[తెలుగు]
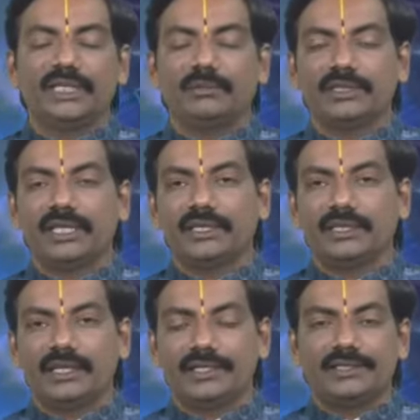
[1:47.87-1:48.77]
మీ
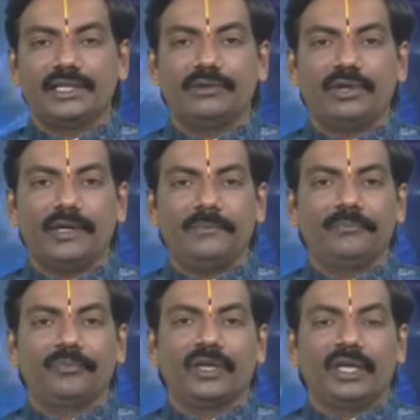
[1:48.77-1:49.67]
జన్మజాతక రీత్యా కూడా
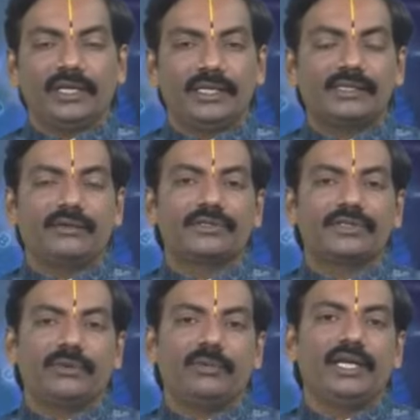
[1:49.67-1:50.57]
ఈ
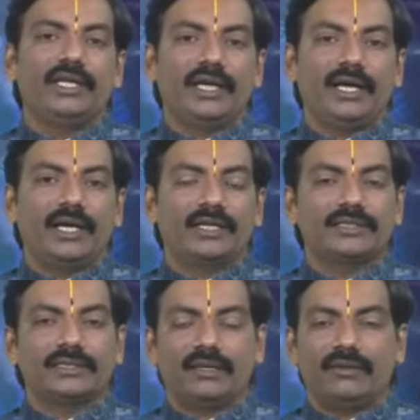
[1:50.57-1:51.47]
సంవత్సరం మళ్ళీ
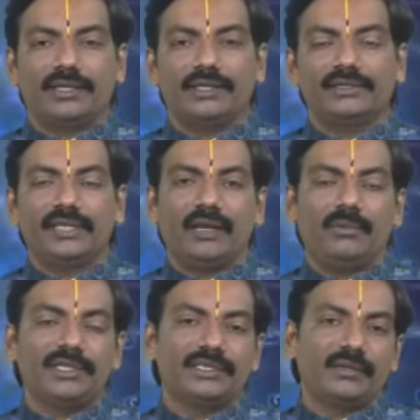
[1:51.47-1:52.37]
ఆగస్టు తర్వాత నుంచి చాలా
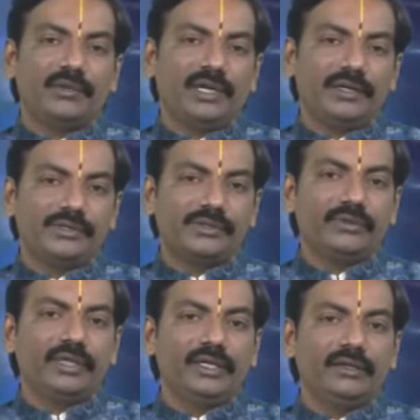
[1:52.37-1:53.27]
మంచి సమయం
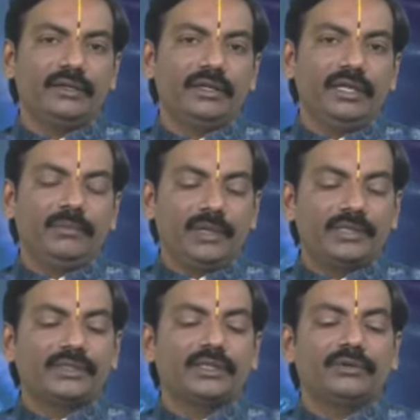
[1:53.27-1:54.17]
నడుస్తుంది
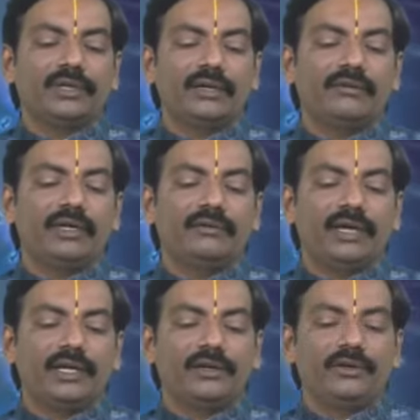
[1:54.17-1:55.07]
ప్రస్తుతం ఉన్నటువంటి
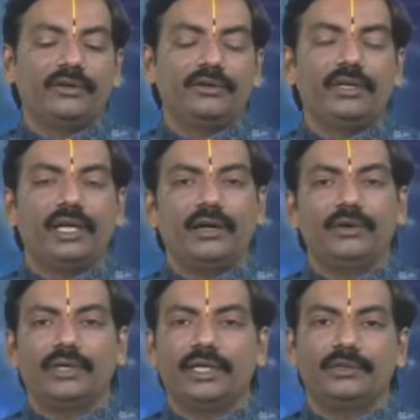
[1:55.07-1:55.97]
వాటిలో
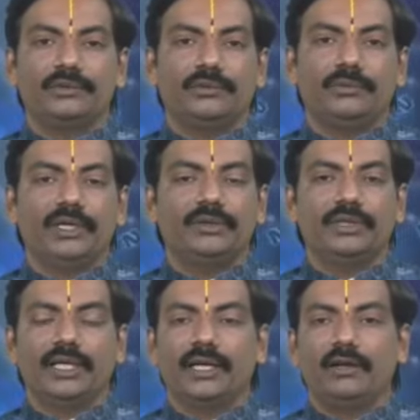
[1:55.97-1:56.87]
రాహుకేతు మీకు
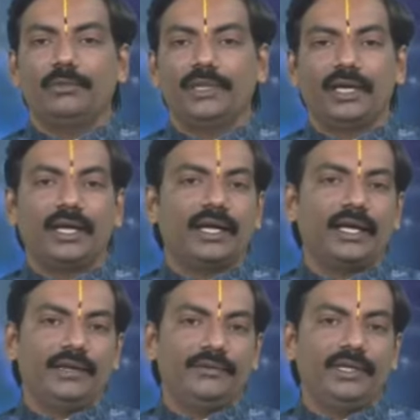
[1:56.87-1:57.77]
దగ్గరలో
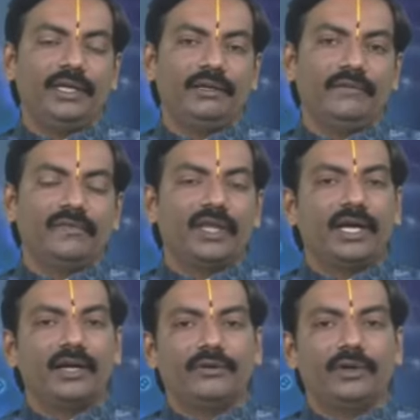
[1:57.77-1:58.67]
పెదకాకాని ఉంది
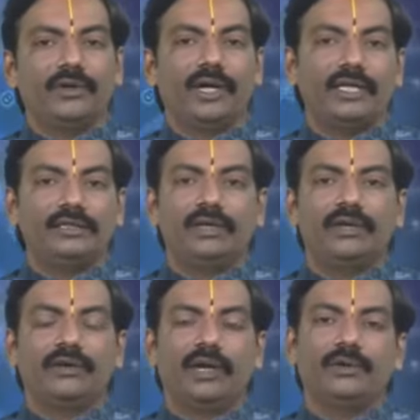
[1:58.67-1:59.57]
అక్కడ కూడా ఒక
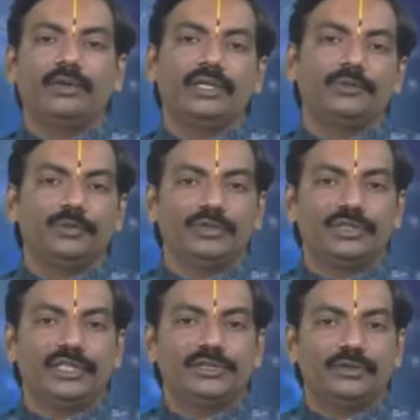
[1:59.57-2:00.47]
ఆదివారం రాహుకేతు పూజ
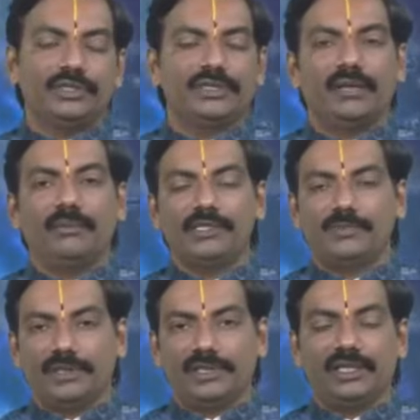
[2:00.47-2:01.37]
చేయించుకోండి చాలా
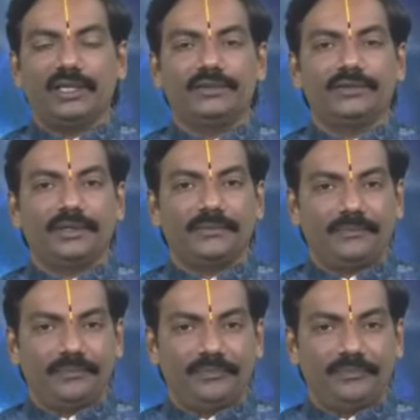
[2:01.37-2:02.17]
మంచి ఫలితాలు కలుగుతాయి